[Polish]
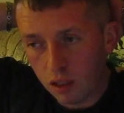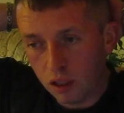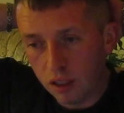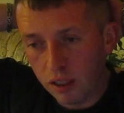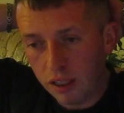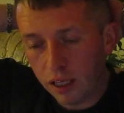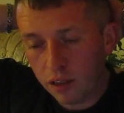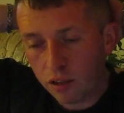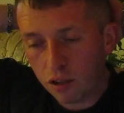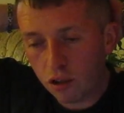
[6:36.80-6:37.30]

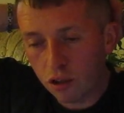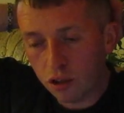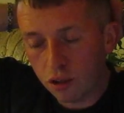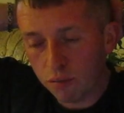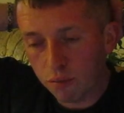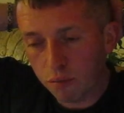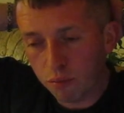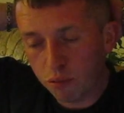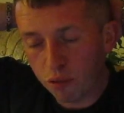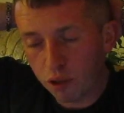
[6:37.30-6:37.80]
Nad
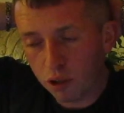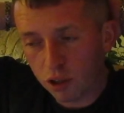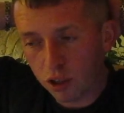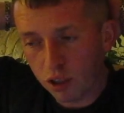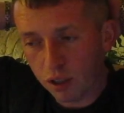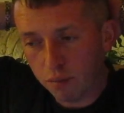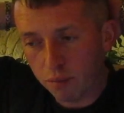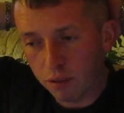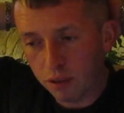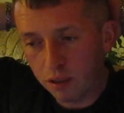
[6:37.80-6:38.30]
czym
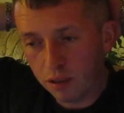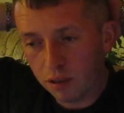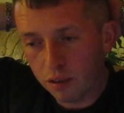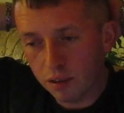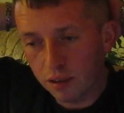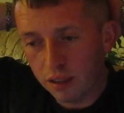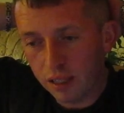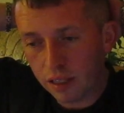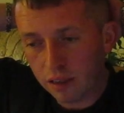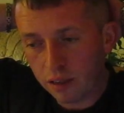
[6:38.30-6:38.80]
płaczemy,
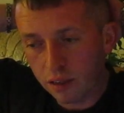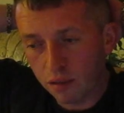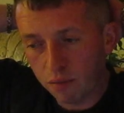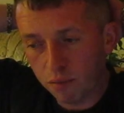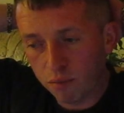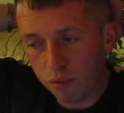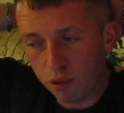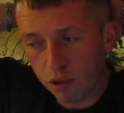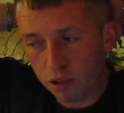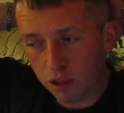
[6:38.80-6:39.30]
nad
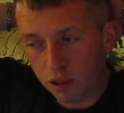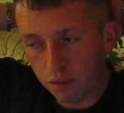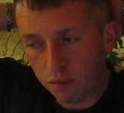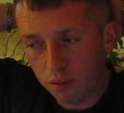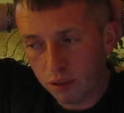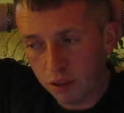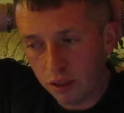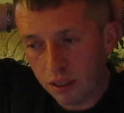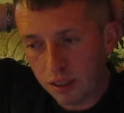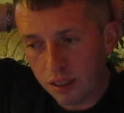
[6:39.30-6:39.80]
kim
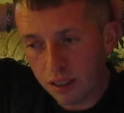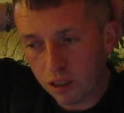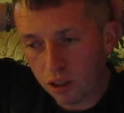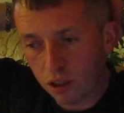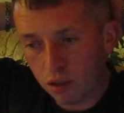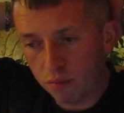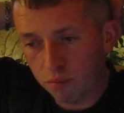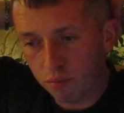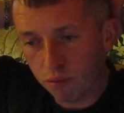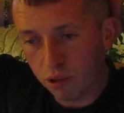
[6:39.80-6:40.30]
płaczemy i za
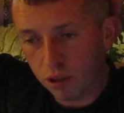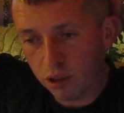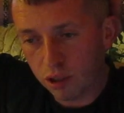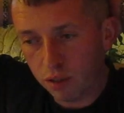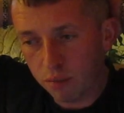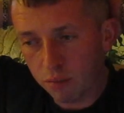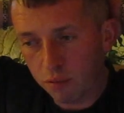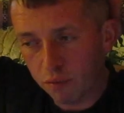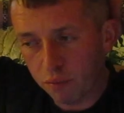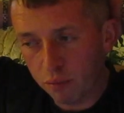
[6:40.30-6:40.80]
czym
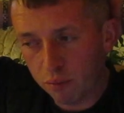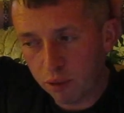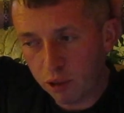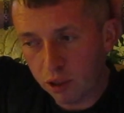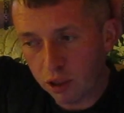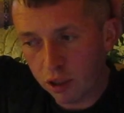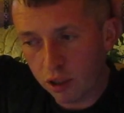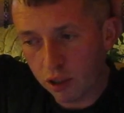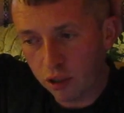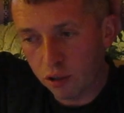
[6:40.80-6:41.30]
płaczemy w
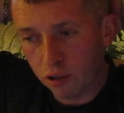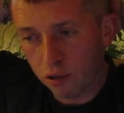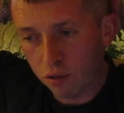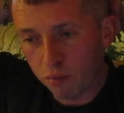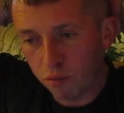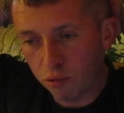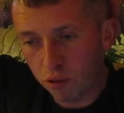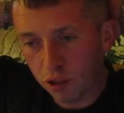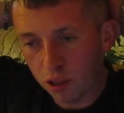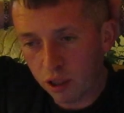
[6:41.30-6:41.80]
momencie, kiedy
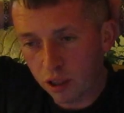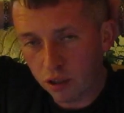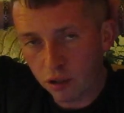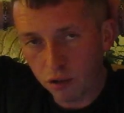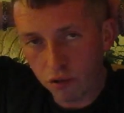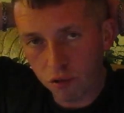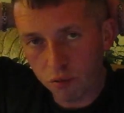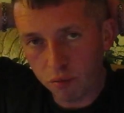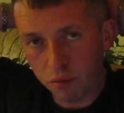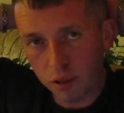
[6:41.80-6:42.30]
opuszcza nas
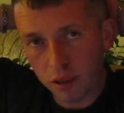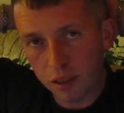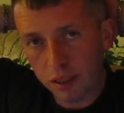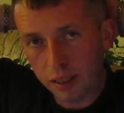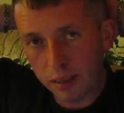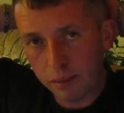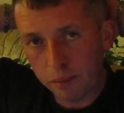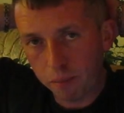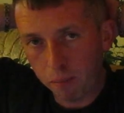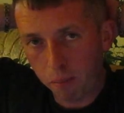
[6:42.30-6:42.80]
ktoś
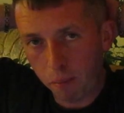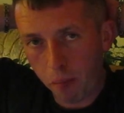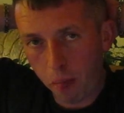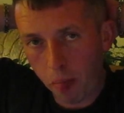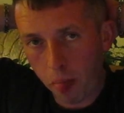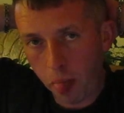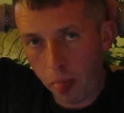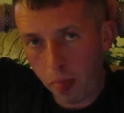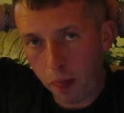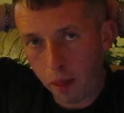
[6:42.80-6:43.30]
bliski
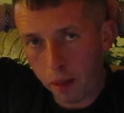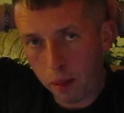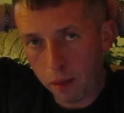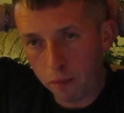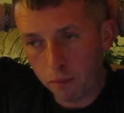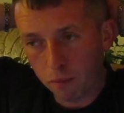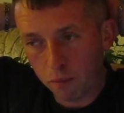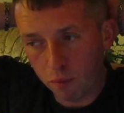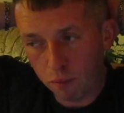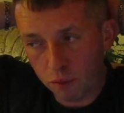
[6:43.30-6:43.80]

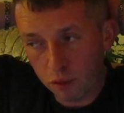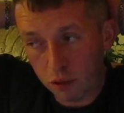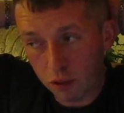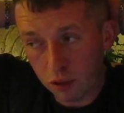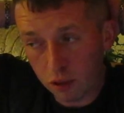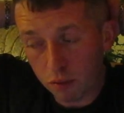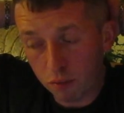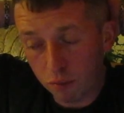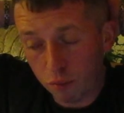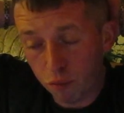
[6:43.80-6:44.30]
powiedzieć,
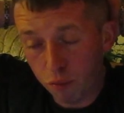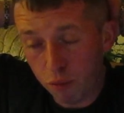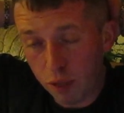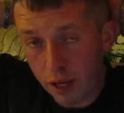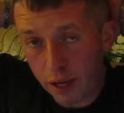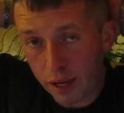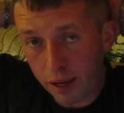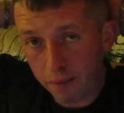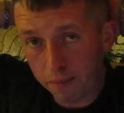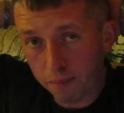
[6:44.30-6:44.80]
że
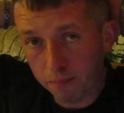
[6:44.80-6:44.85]
umiera.